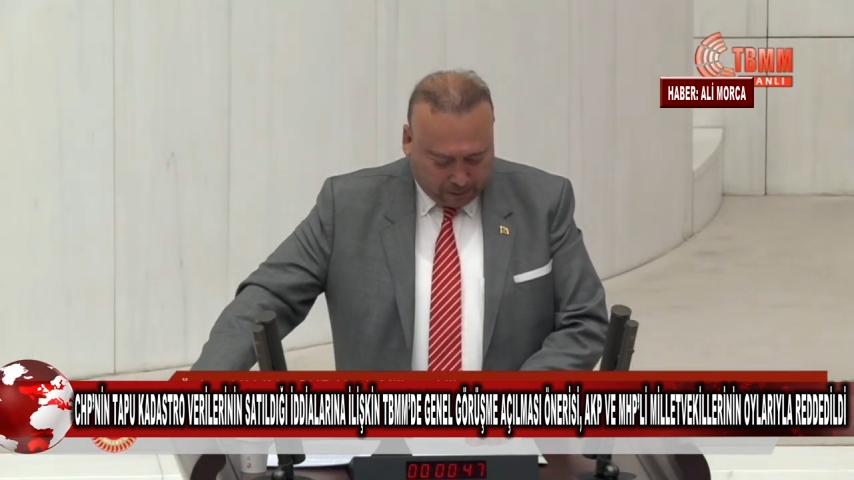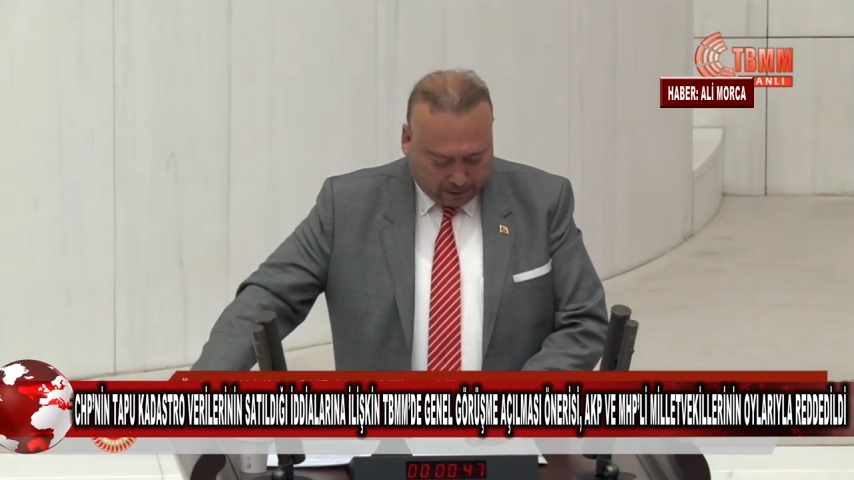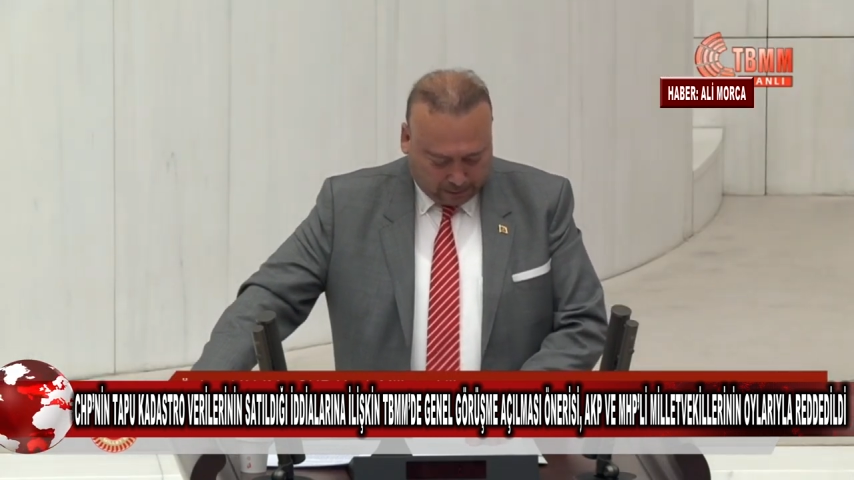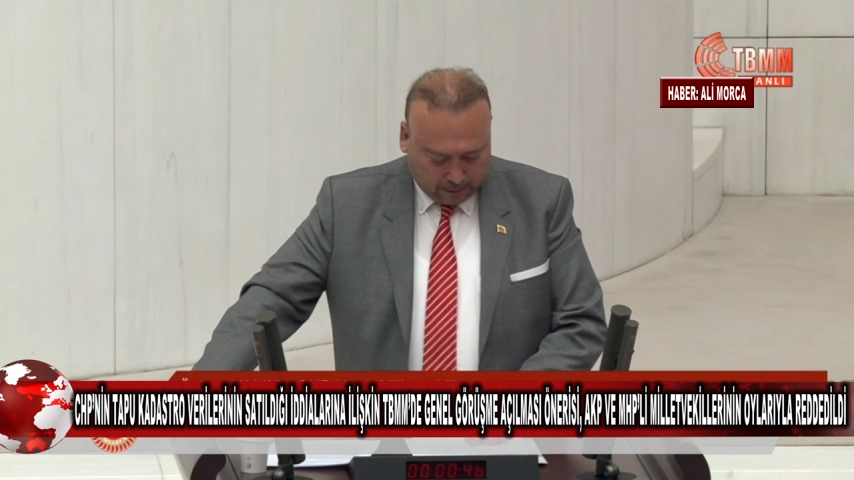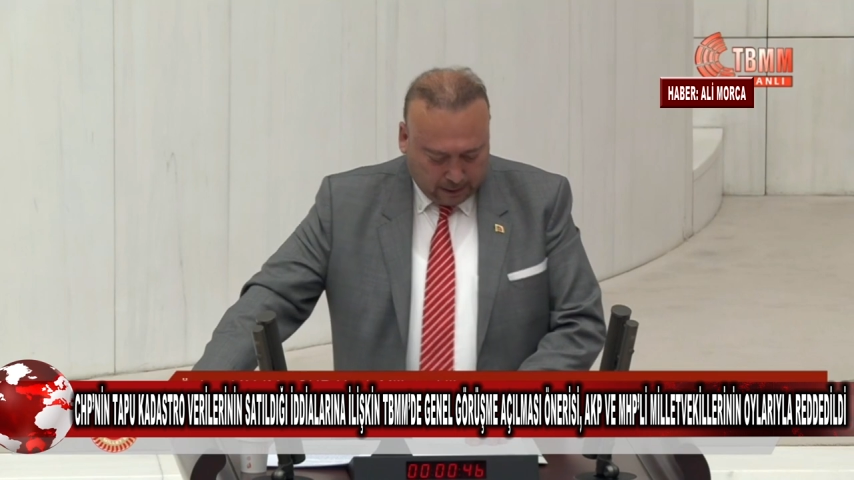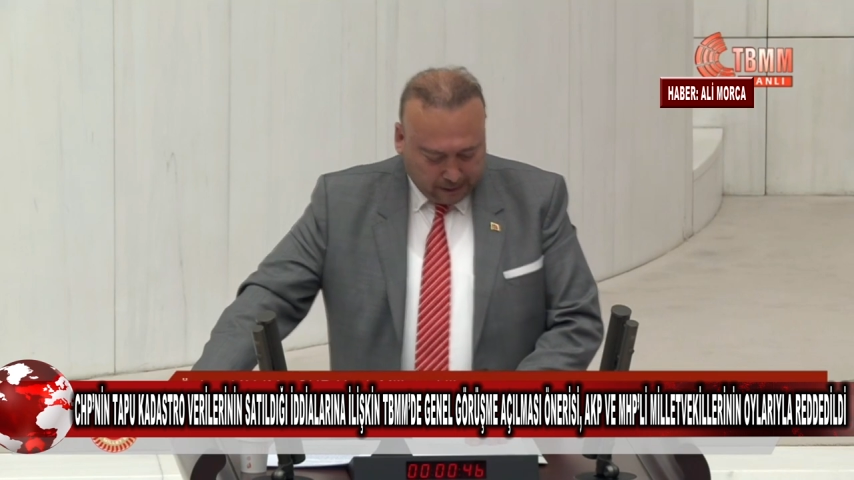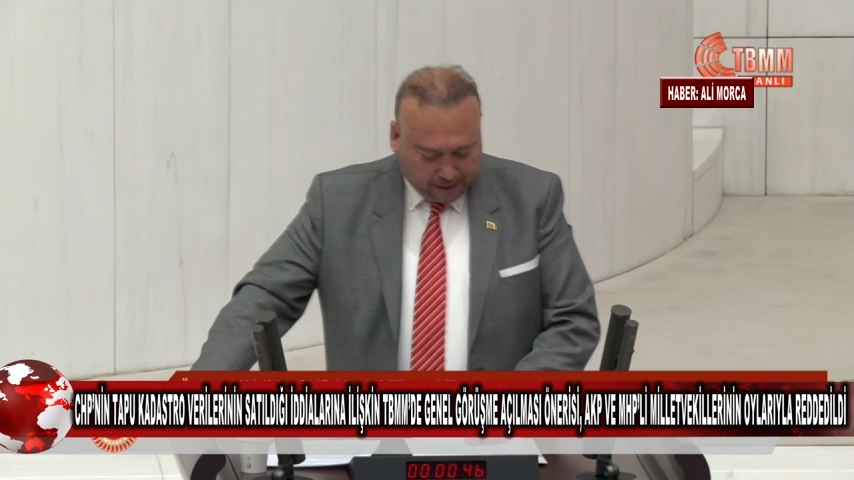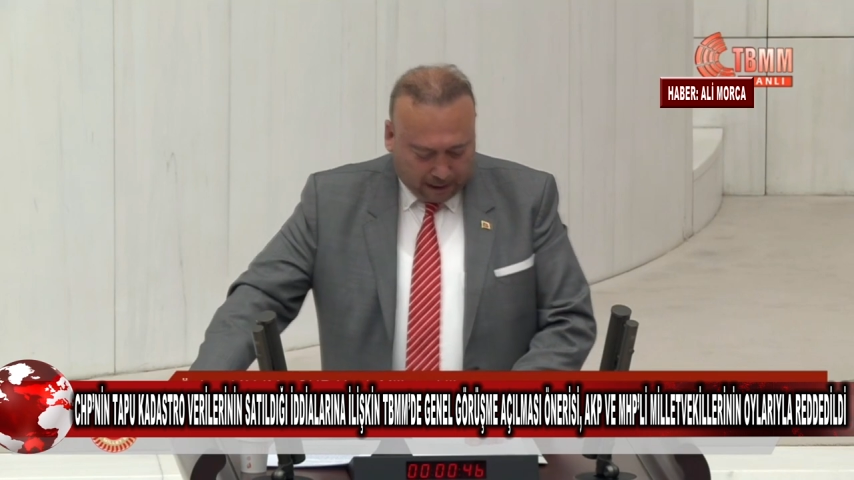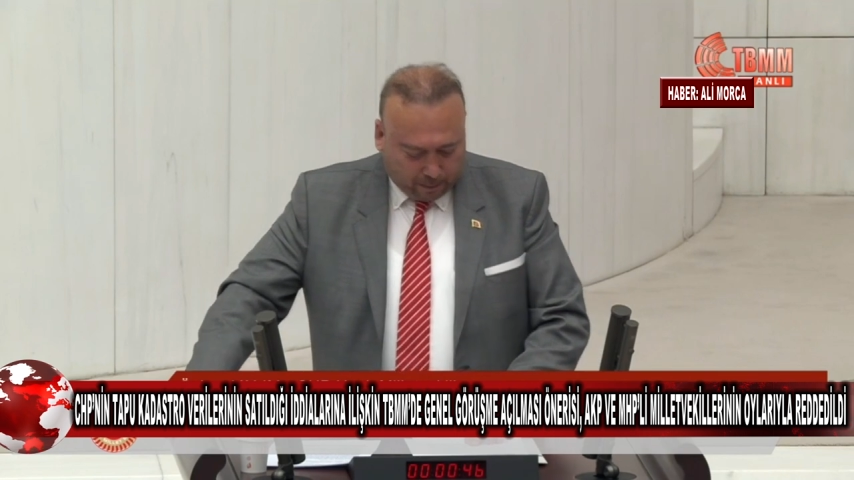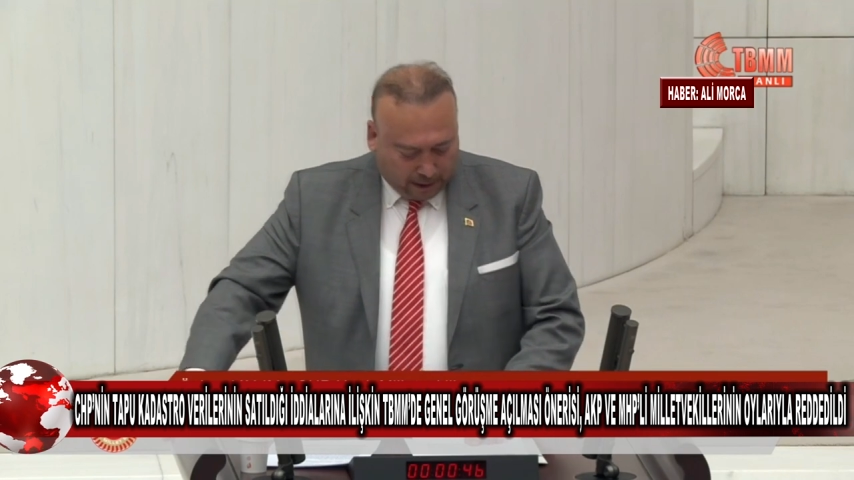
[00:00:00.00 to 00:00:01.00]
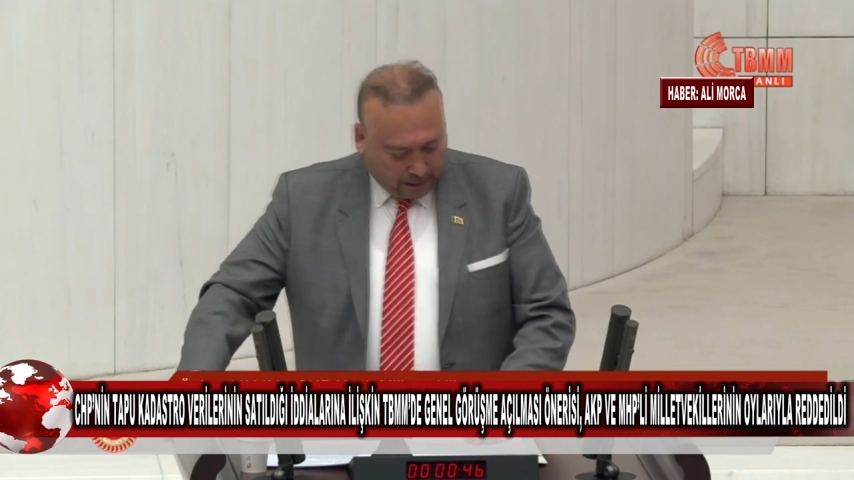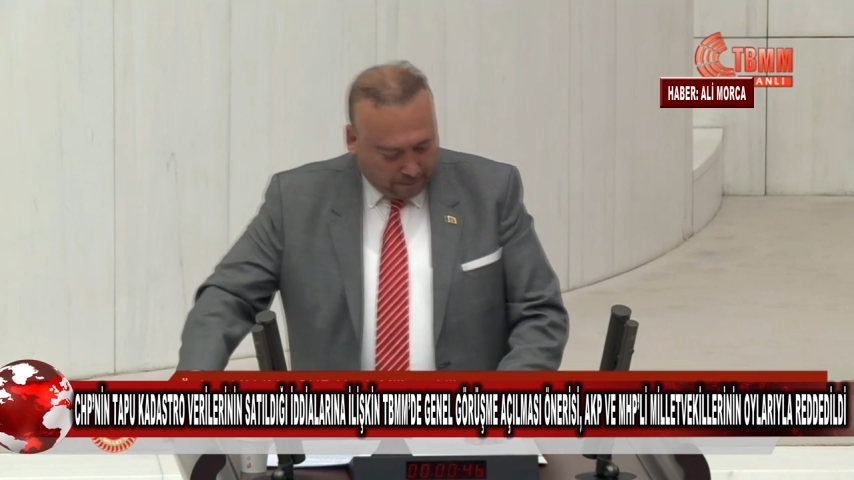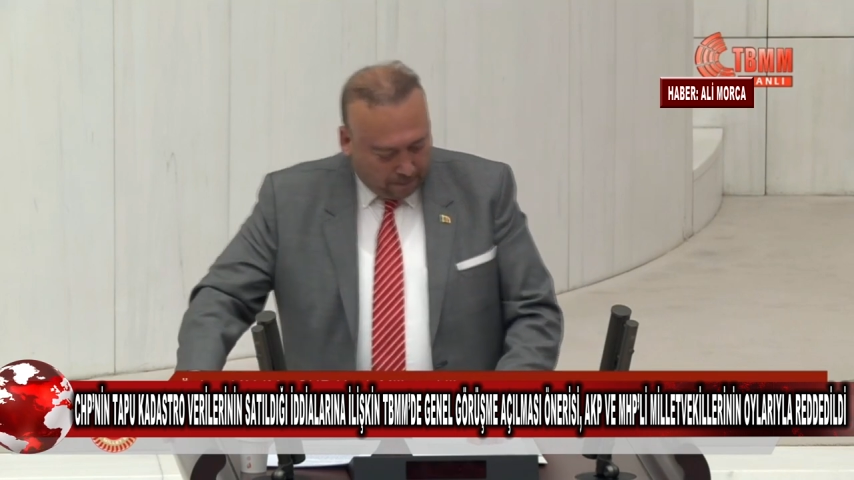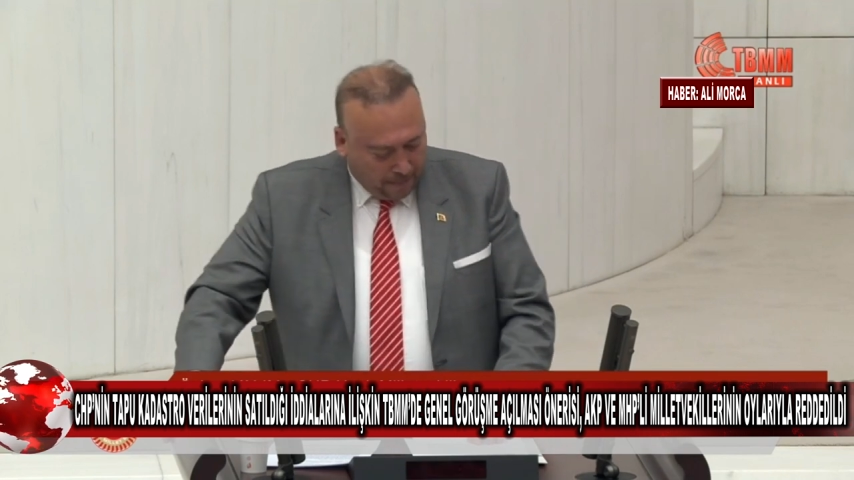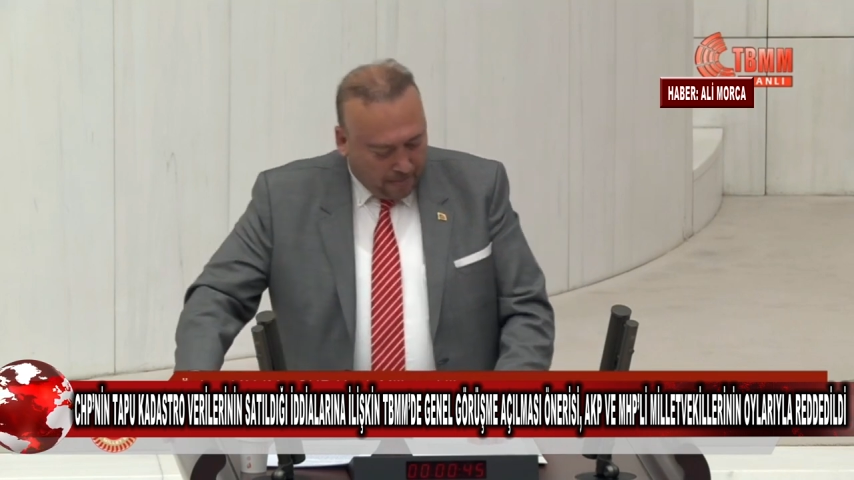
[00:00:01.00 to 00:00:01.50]
mıdır? Sayın
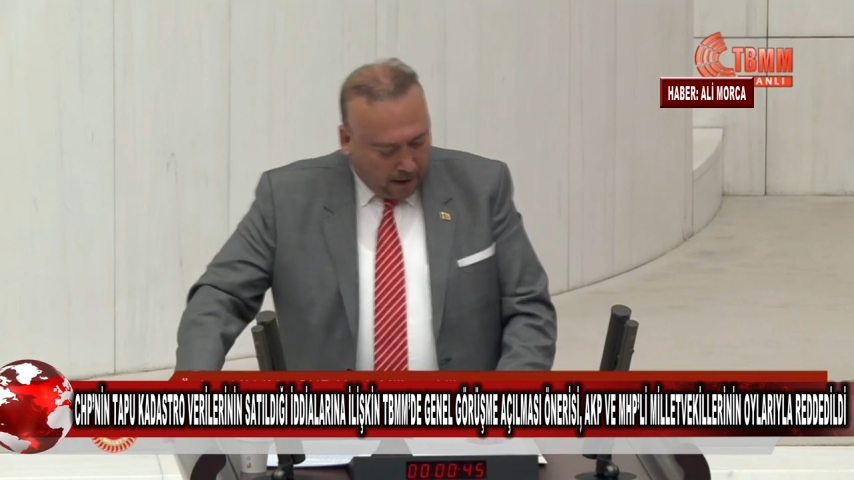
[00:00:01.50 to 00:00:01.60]
Bakan,